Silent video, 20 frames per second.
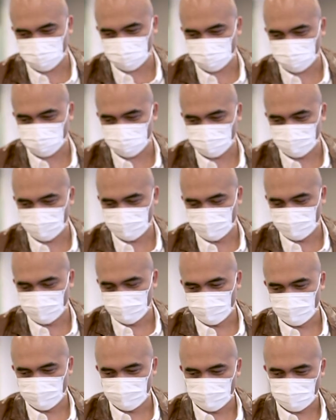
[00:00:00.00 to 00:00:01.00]
human
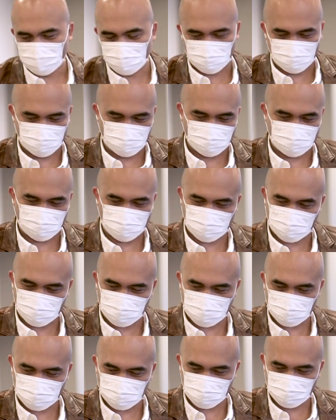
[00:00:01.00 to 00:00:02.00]
capital. Saya
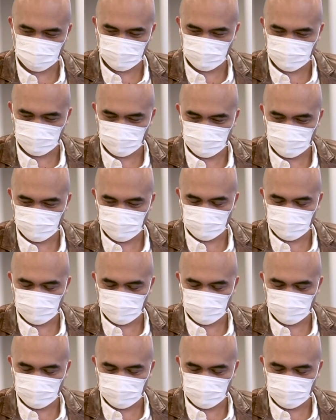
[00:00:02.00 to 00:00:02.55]
engineer